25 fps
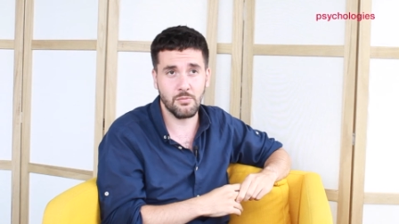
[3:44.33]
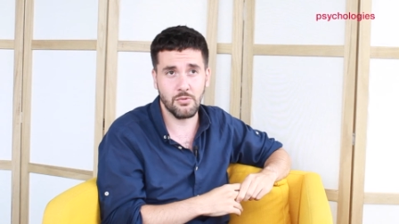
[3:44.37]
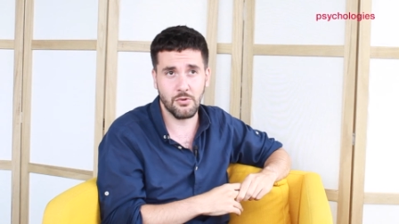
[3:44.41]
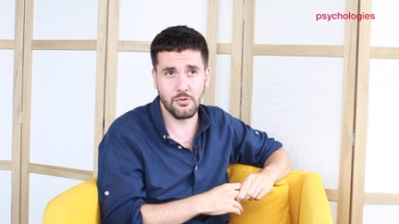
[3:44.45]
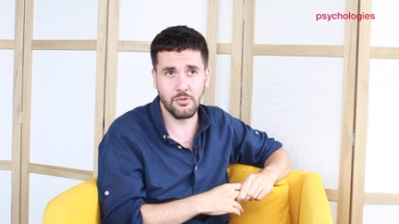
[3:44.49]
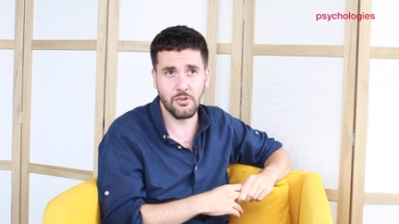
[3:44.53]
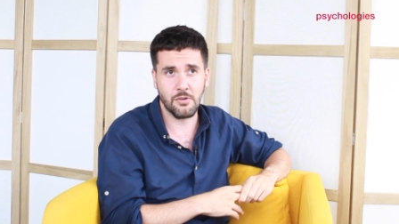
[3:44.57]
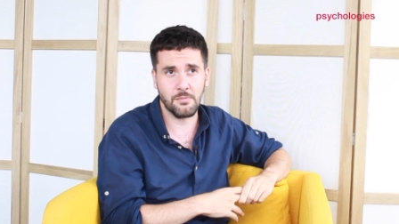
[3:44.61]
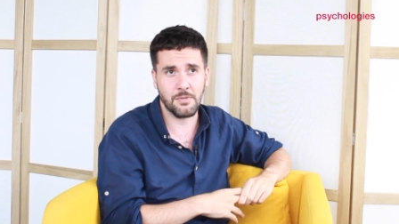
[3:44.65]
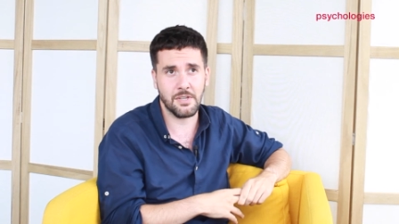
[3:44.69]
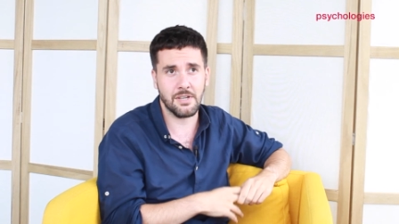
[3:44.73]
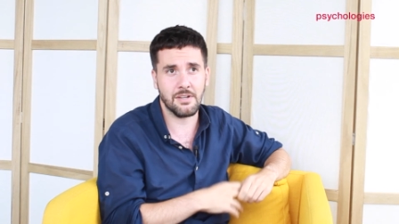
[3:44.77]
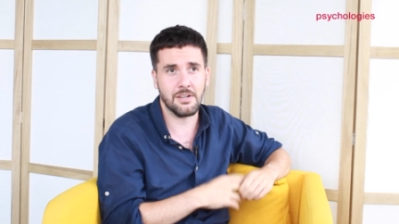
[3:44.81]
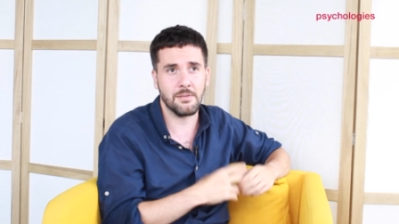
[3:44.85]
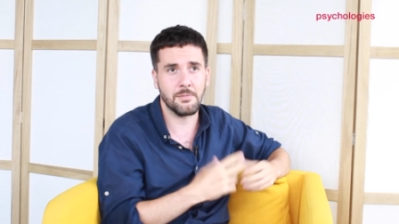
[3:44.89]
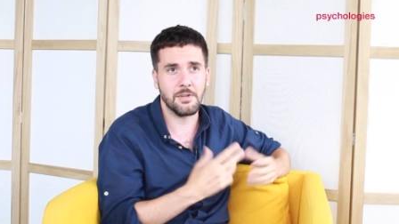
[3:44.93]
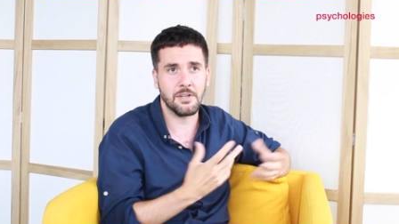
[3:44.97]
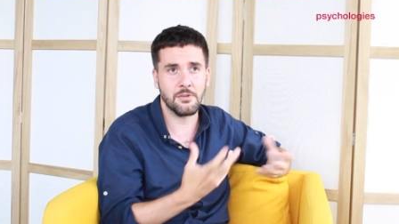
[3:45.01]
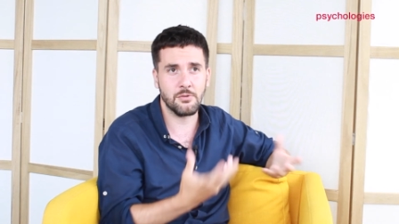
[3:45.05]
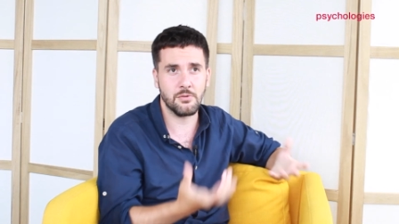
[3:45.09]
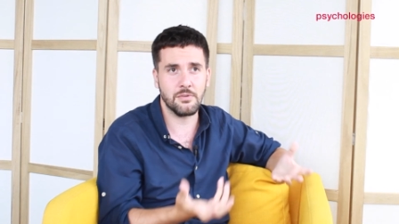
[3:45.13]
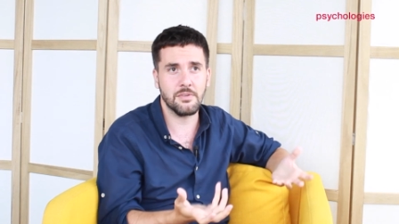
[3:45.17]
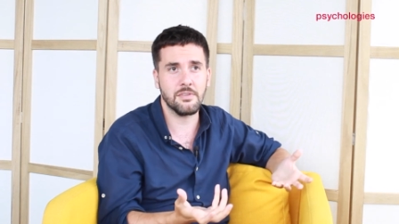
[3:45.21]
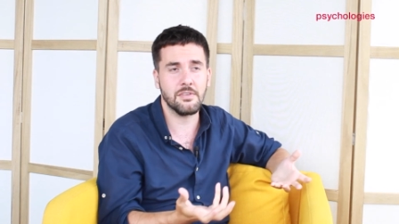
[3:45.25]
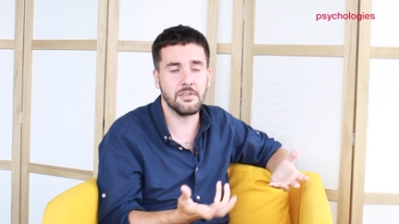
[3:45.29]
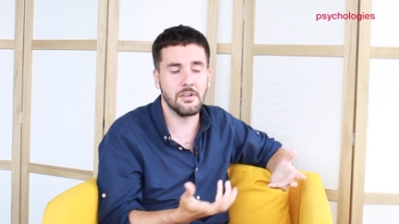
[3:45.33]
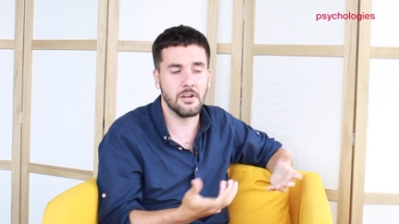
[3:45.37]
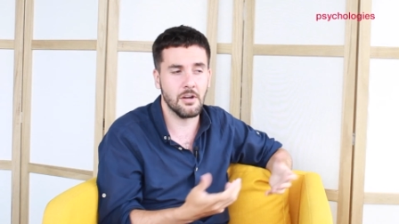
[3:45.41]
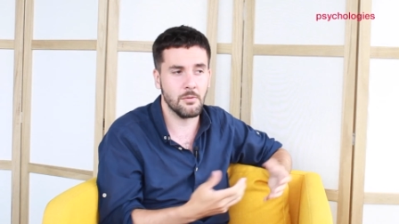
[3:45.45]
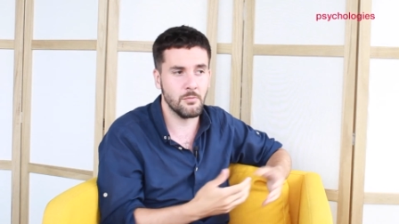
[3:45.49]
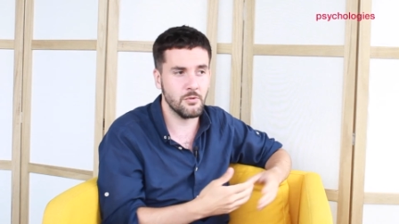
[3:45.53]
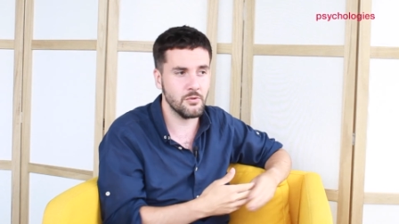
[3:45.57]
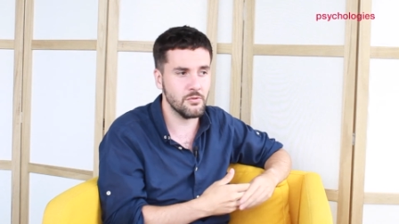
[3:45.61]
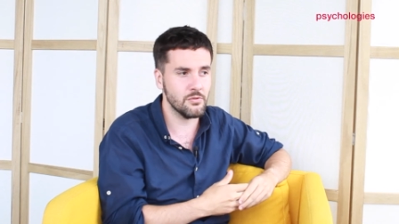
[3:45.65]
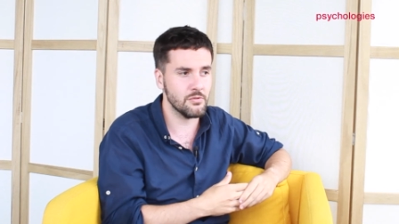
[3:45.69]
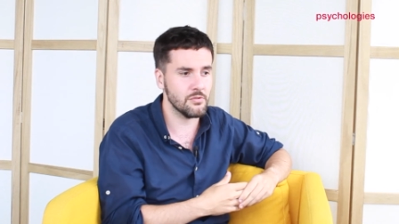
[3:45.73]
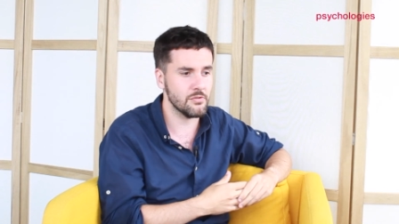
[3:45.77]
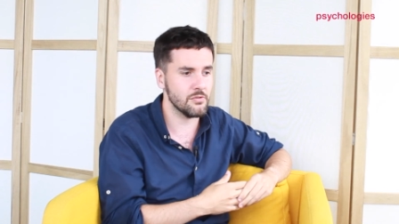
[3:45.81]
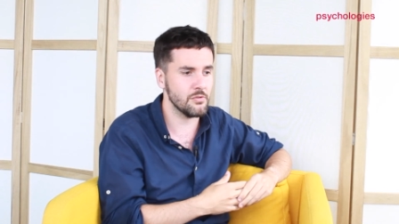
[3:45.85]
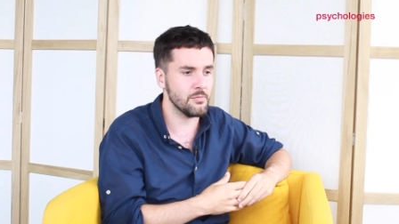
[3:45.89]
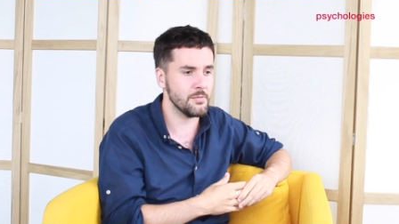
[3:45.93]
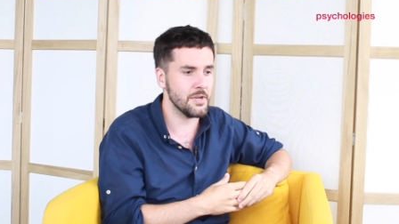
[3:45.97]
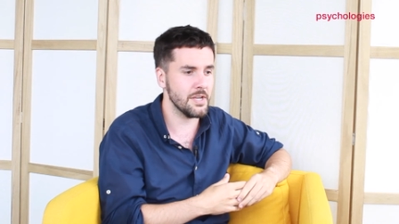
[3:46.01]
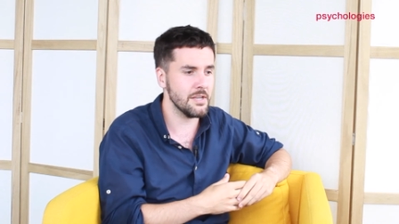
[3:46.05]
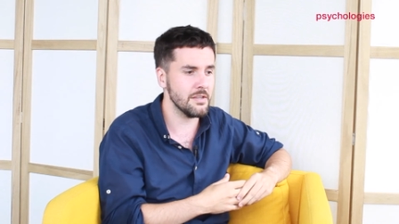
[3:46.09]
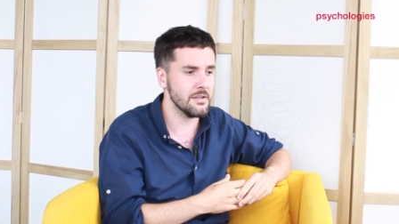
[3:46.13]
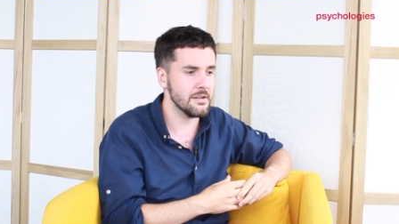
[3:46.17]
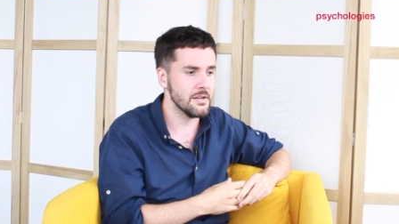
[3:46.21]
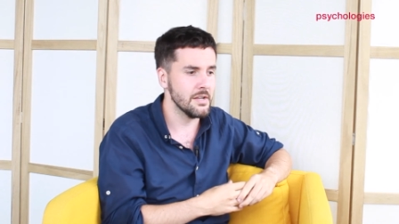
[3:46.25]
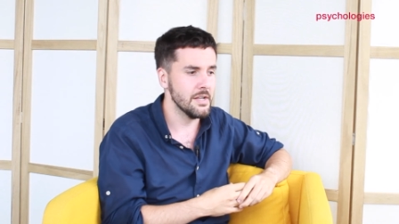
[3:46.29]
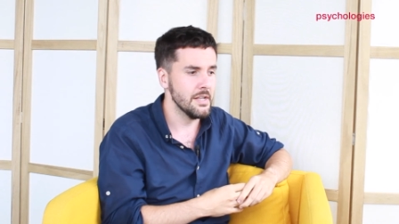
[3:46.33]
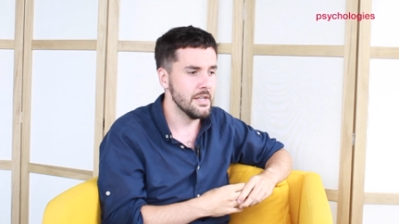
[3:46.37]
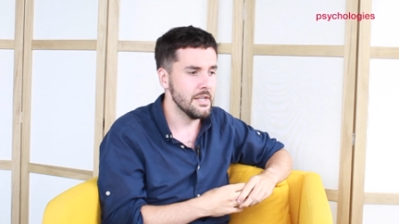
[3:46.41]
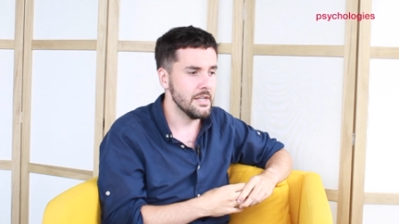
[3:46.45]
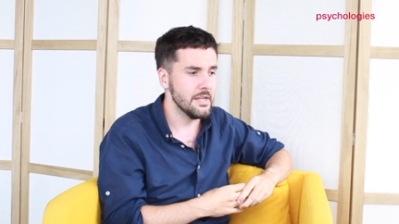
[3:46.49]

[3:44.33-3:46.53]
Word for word: pour dormir. La mélatonine, c'est l'hormone du sommeil.